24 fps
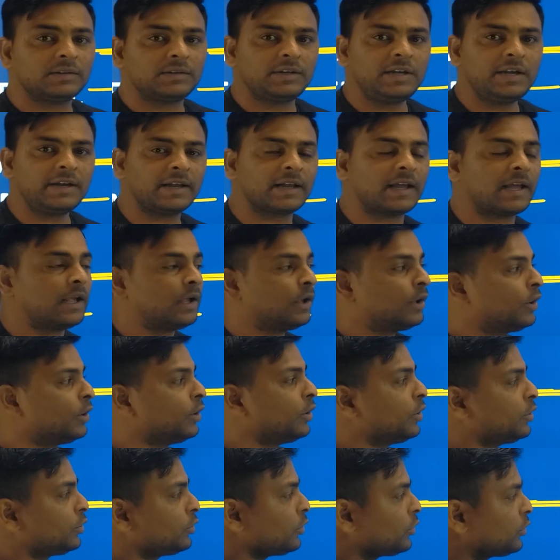ठीक है
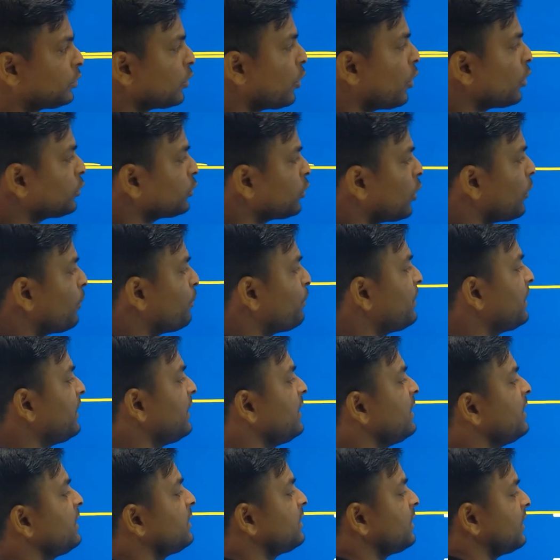तो
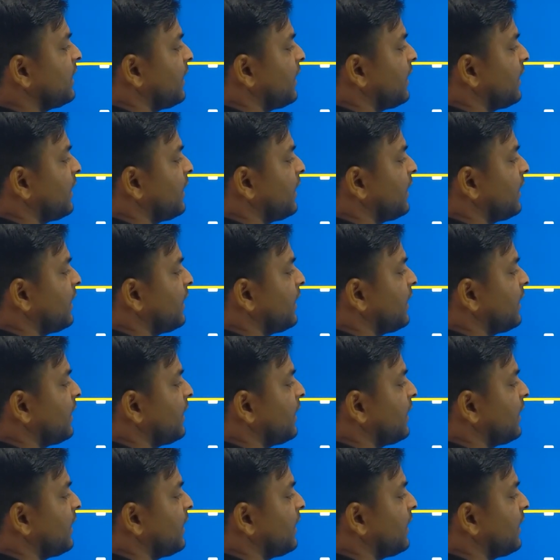220